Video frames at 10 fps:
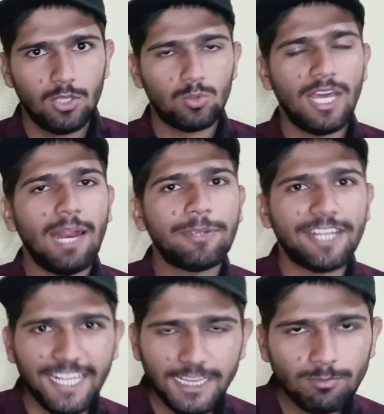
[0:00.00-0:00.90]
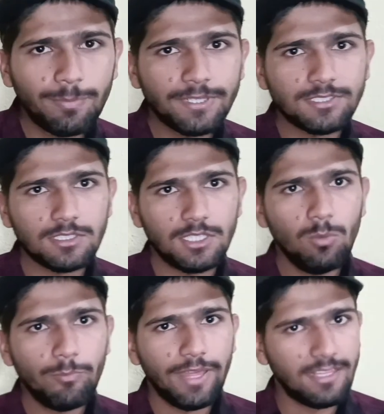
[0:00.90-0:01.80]
तो यार आप टेंथ में भर सकते हो
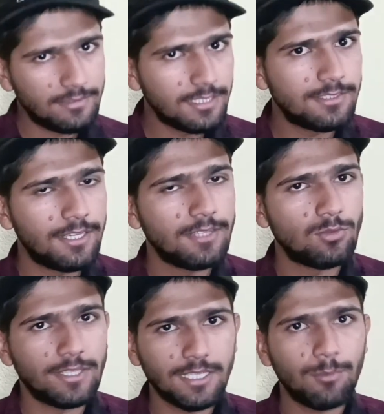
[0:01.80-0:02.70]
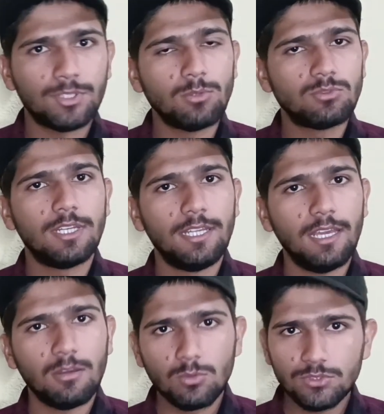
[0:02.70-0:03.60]
एनसीएसटी का जो एग्जाम होता है उसके लिए
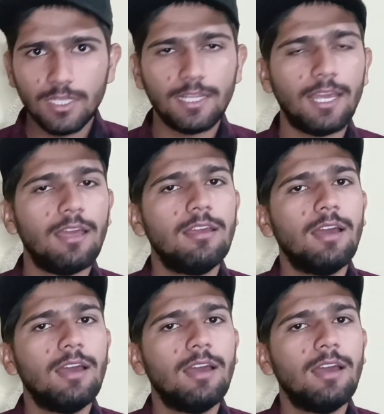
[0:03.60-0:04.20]
उसके लिए